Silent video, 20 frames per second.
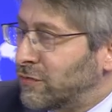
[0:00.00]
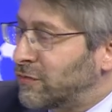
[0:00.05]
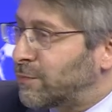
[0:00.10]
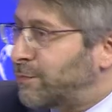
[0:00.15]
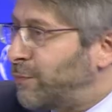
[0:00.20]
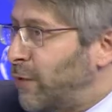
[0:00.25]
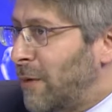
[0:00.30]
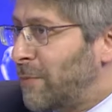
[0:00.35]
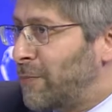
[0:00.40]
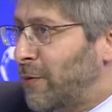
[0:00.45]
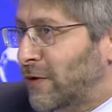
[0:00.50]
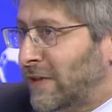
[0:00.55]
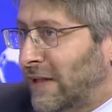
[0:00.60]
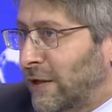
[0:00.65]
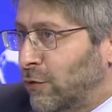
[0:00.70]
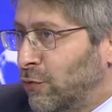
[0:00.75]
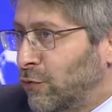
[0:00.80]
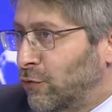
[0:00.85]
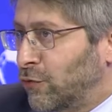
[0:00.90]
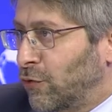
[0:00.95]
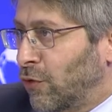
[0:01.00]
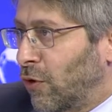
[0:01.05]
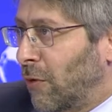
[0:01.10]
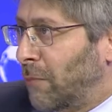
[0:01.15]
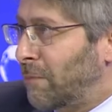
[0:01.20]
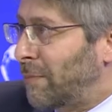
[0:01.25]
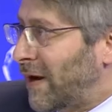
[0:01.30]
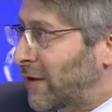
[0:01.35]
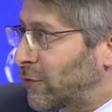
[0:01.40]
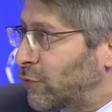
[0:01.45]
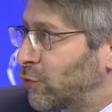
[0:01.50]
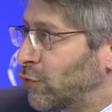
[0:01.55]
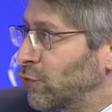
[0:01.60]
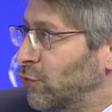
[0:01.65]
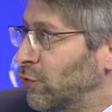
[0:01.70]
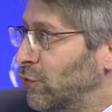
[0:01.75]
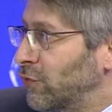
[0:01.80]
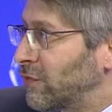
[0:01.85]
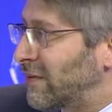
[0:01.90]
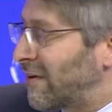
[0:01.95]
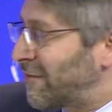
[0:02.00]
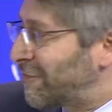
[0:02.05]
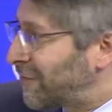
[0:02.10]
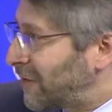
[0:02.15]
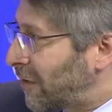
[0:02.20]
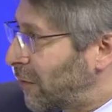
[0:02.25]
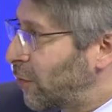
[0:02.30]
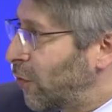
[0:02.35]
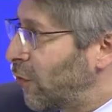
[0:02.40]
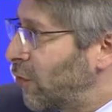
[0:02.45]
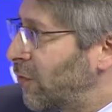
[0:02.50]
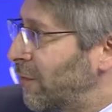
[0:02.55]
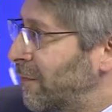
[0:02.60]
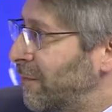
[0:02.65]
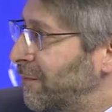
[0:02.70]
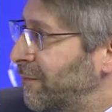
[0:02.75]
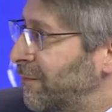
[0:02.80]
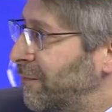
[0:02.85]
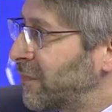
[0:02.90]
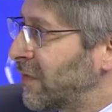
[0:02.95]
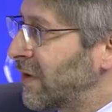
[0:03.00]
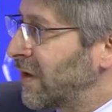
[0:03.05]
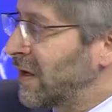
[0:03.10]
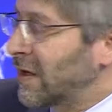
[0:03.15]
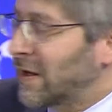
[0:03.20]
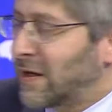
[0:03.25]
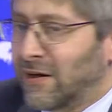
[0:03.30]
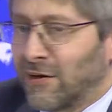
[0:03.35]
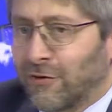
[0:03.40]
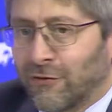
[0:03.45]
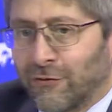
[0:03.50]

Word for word: Peu importe la culture, partout nous affirmons qu'il